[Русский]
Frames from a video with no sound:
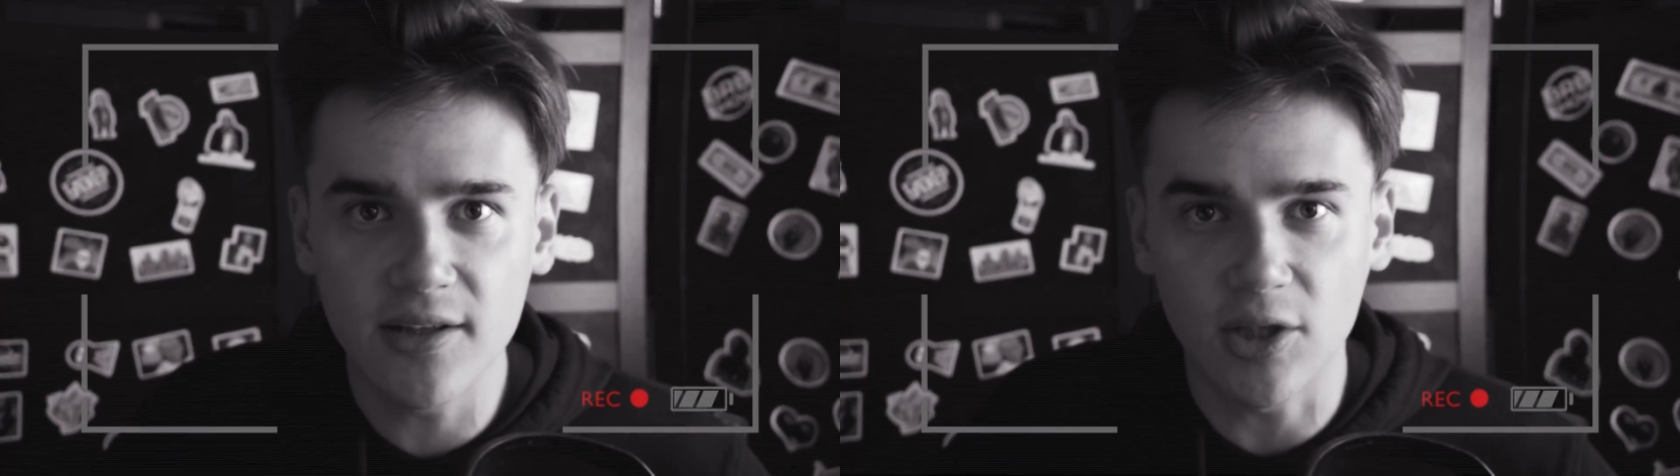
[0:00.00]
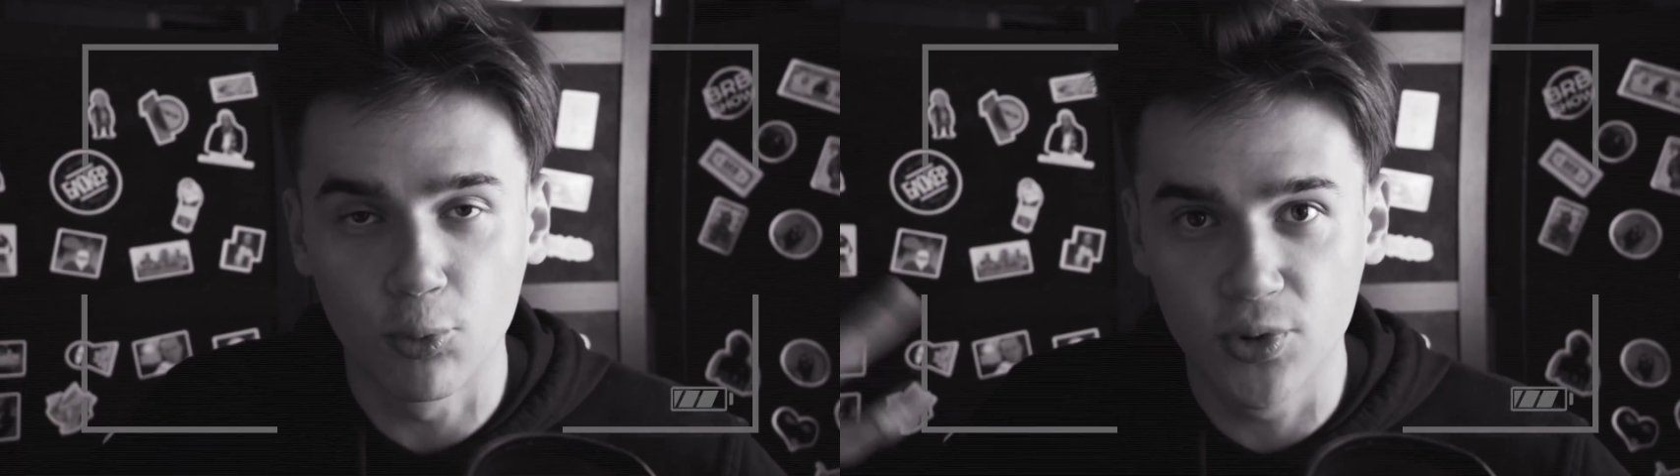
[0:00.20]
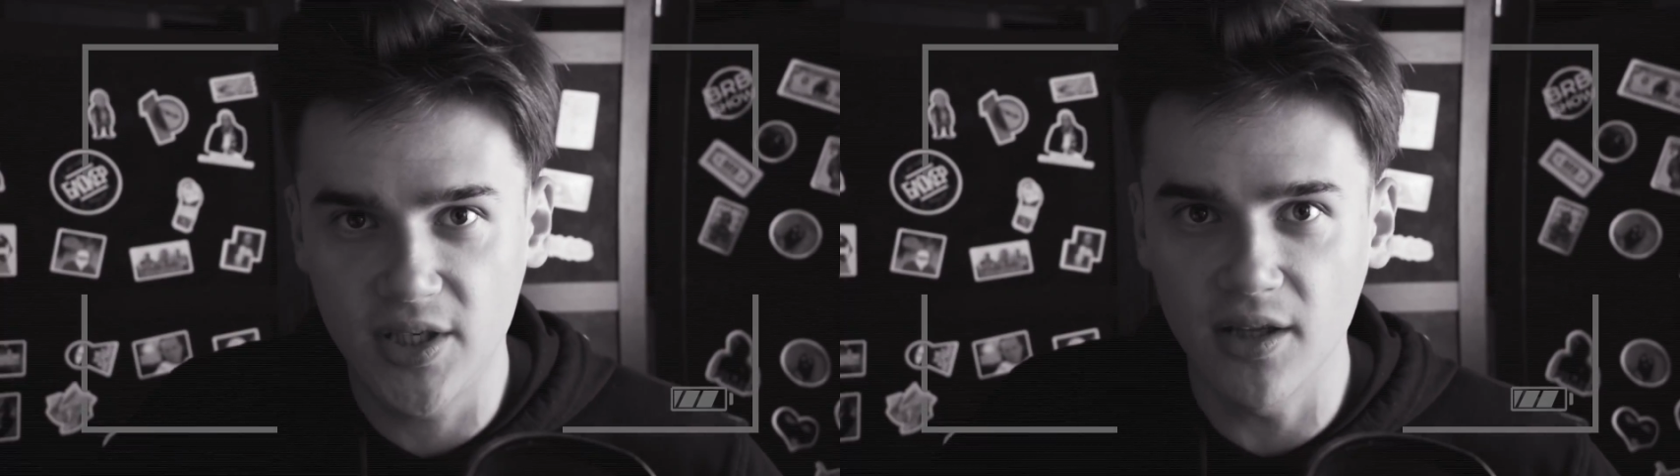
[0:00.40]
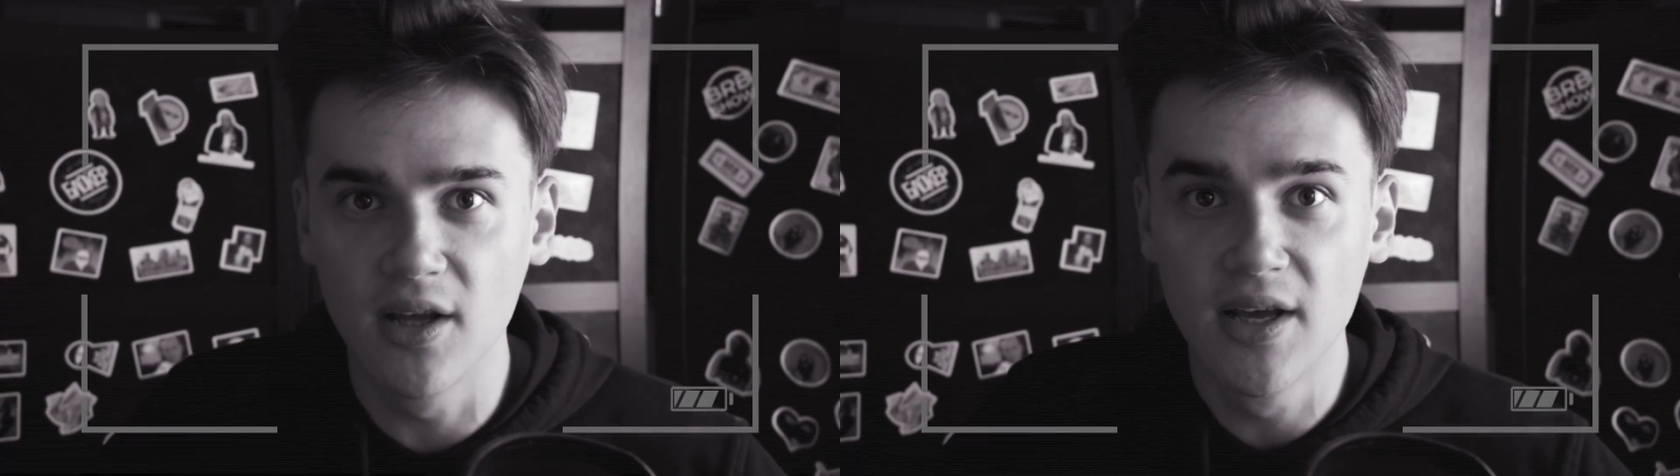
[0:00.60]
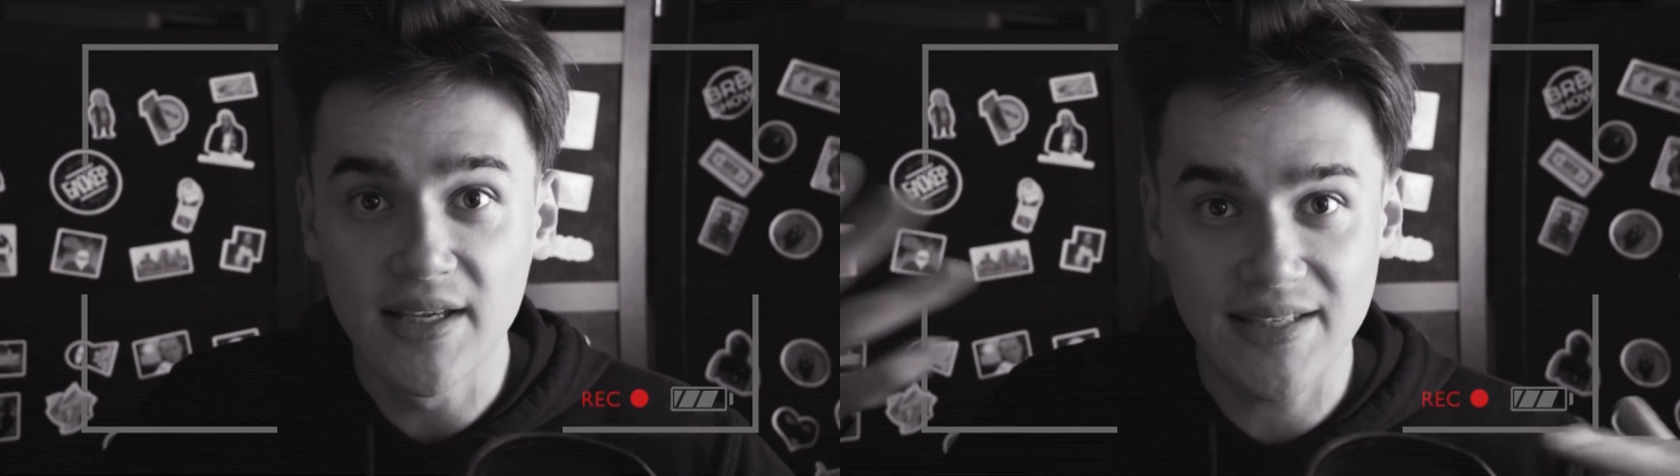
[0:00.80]
это
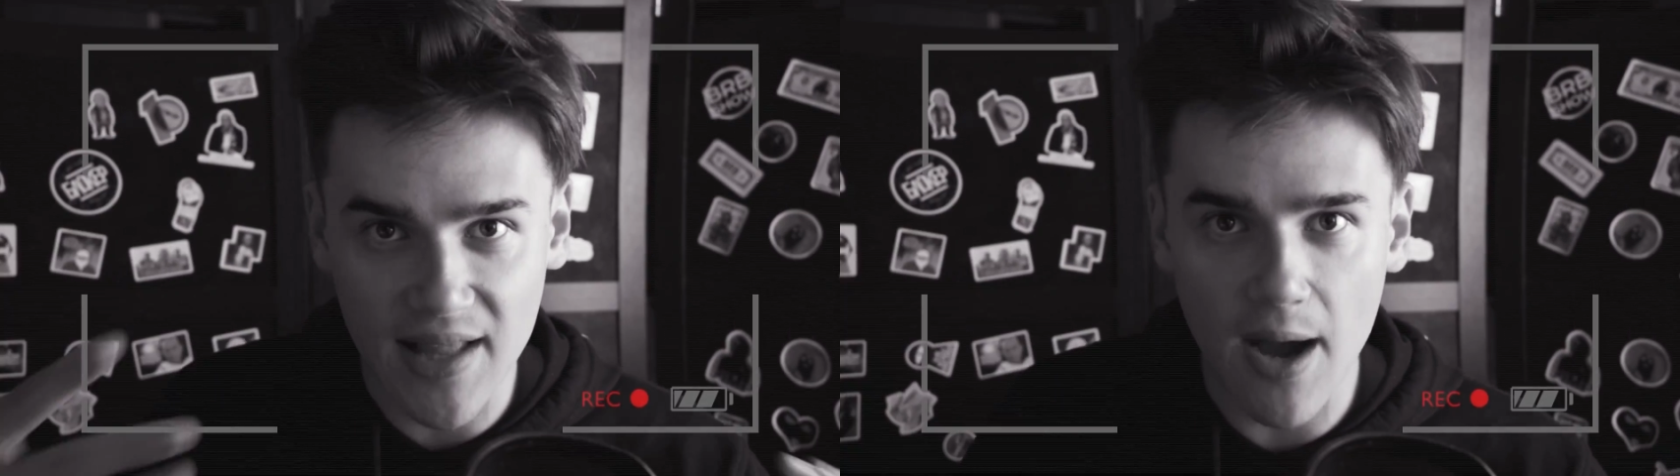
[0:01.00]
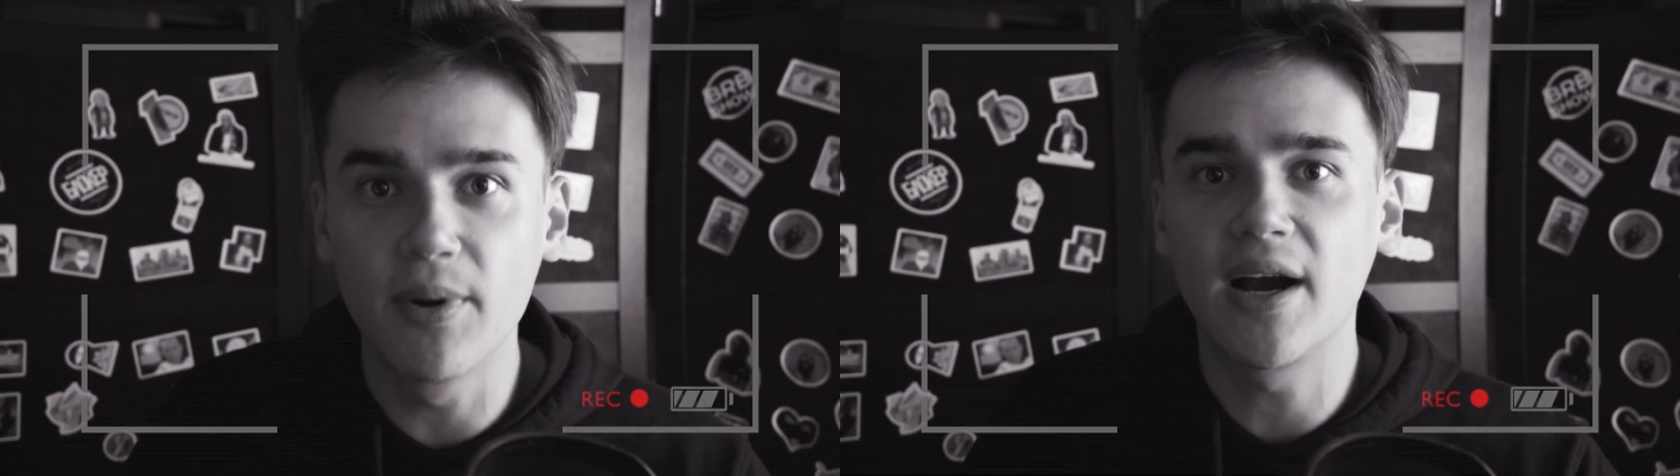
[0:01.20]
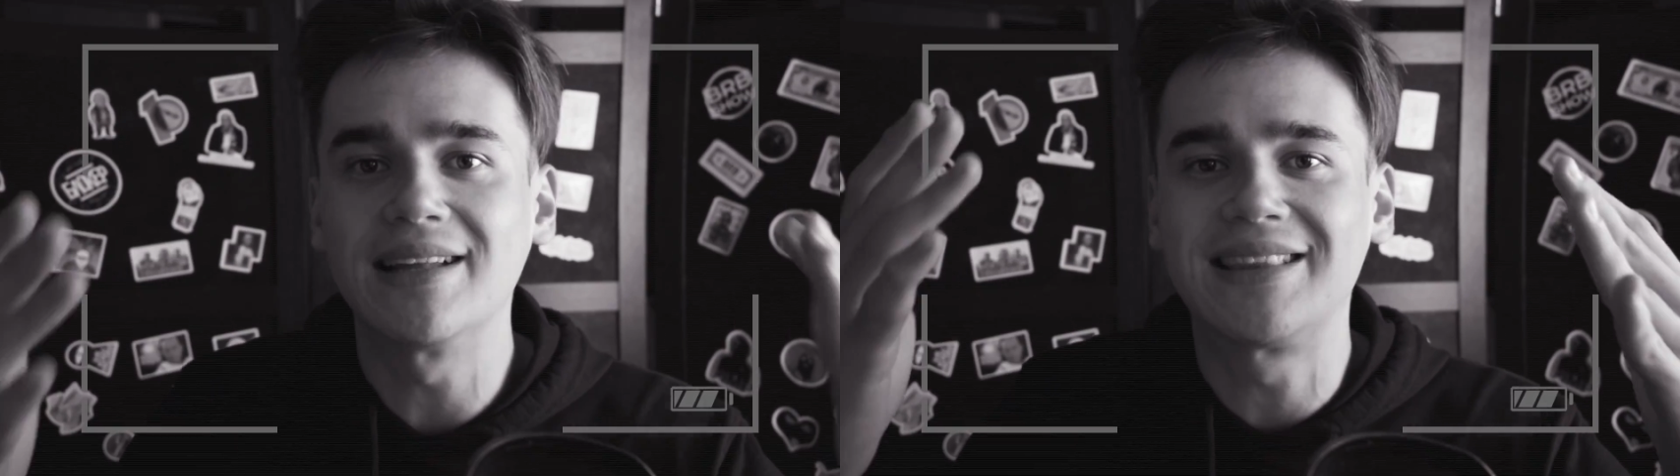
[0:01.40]
удел слабых,